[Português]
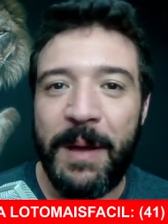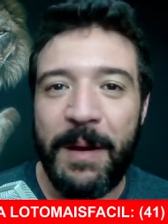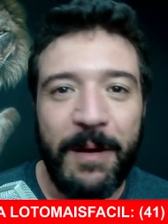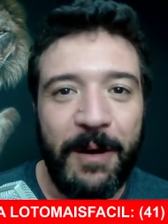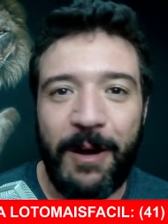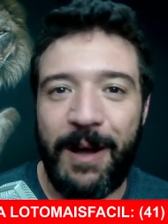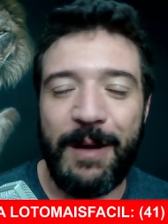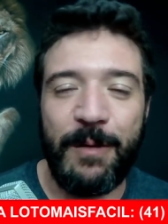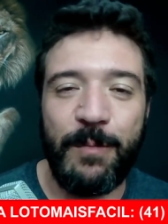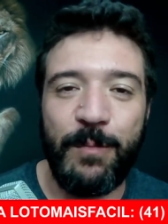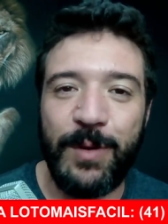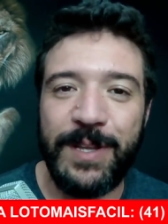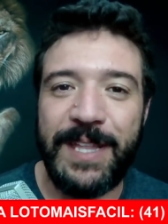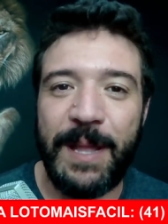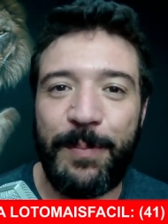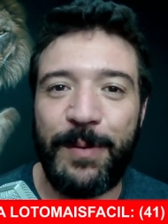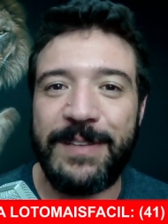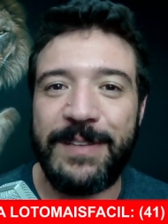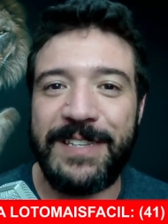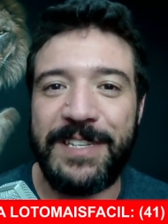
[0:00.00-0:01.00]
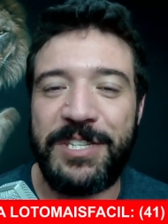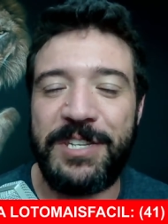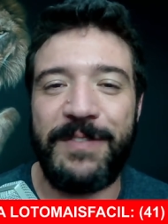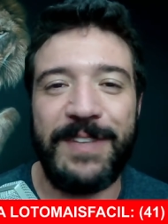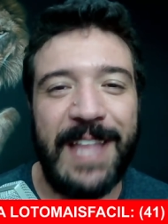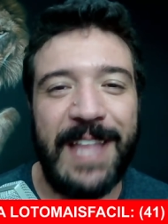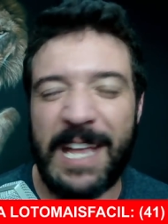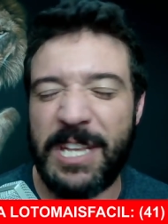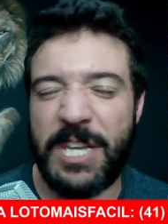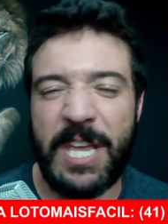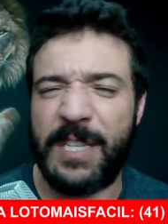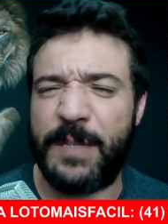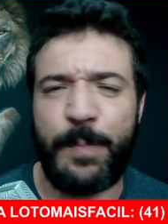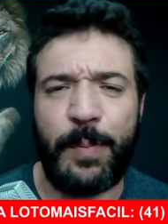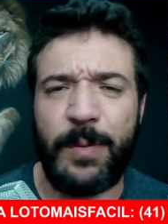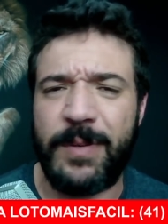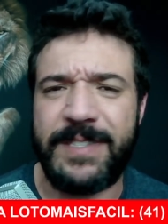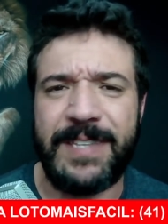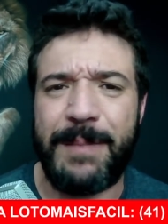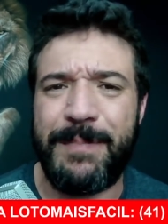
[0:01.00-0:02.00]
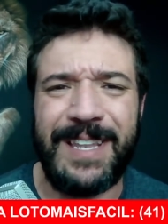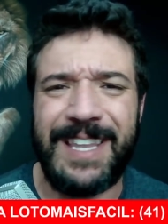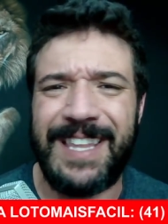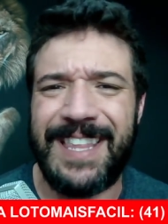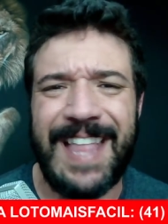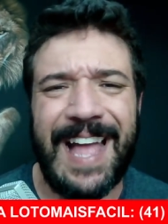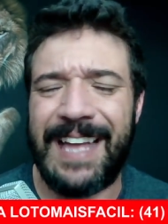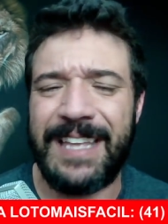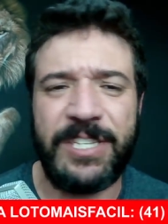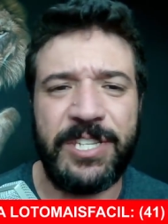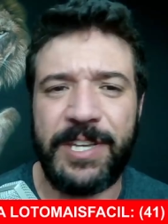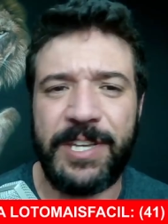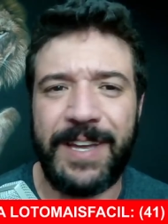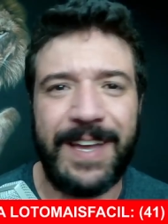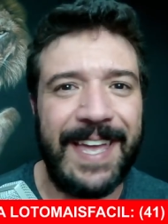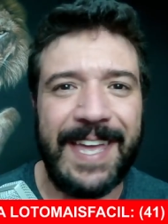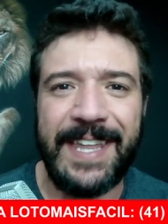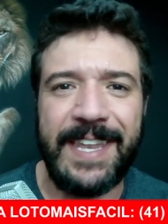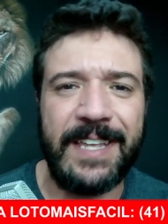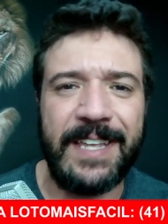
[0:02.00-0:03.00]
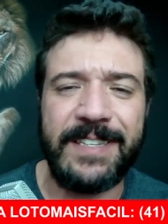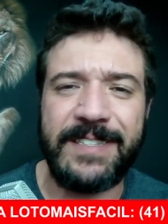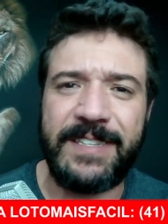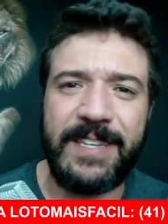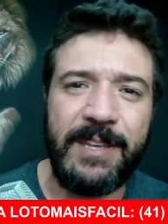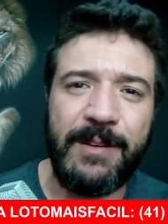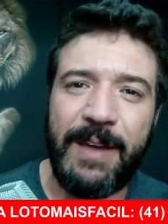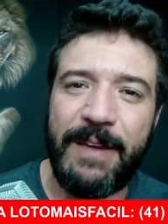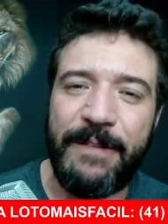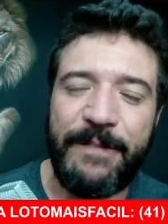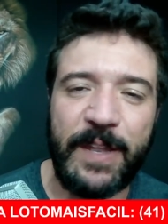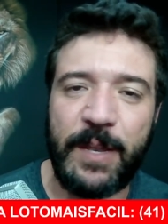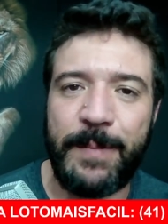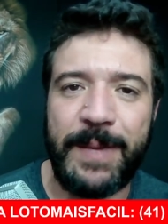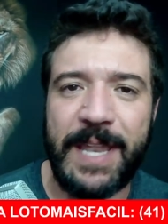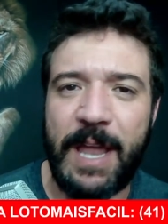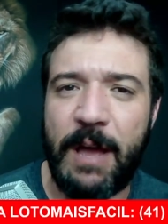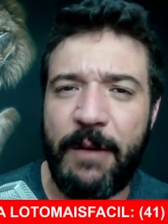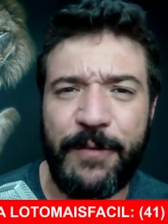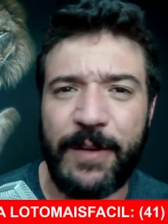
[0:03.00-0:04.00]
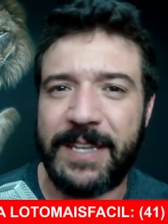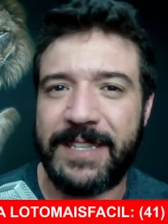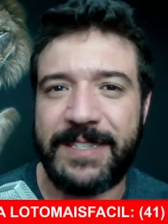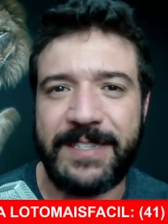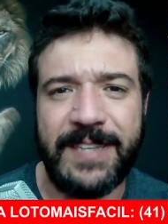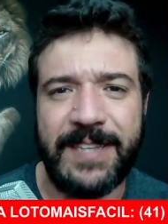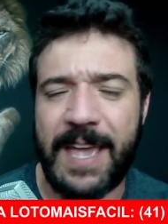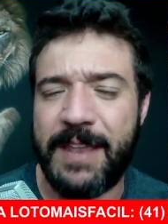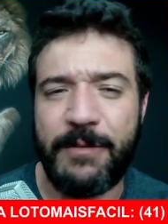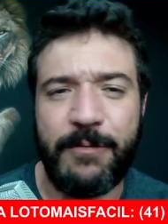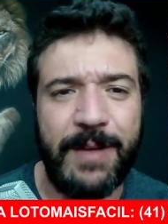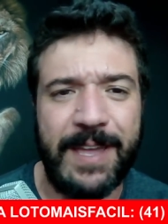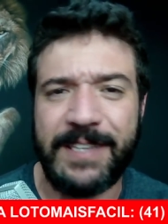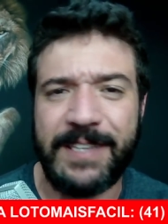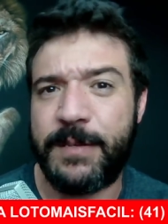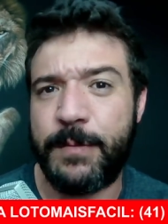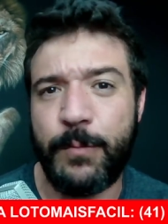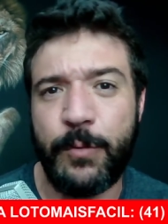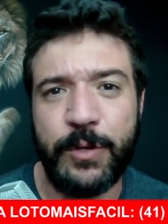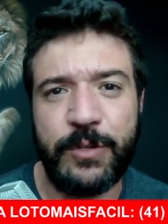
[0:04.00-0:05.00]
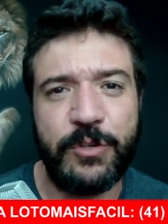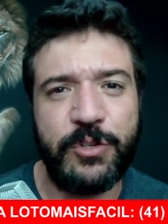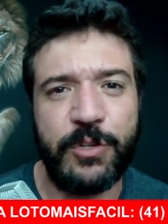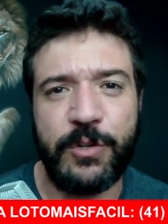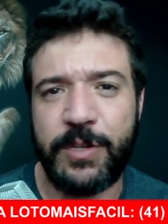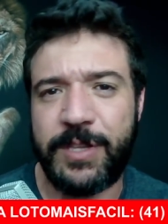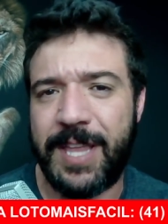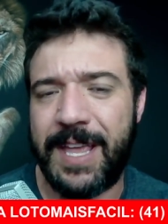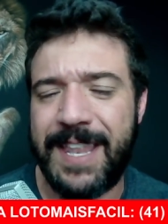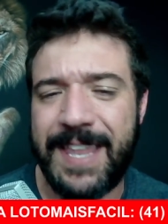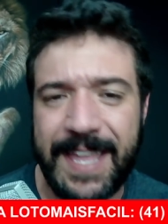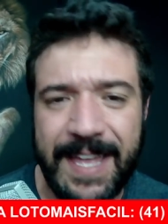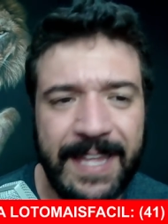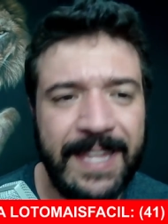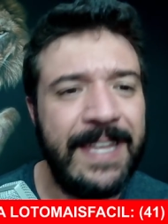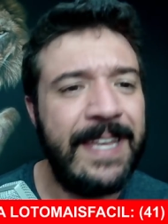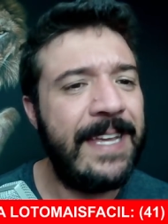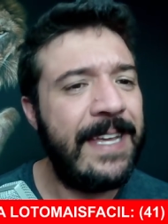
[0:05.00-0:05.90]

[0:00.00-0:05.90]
Ó, muita positividade, responsabilidade. Renanzinho é fenomenal, fora de sério, conhece muito de loteria.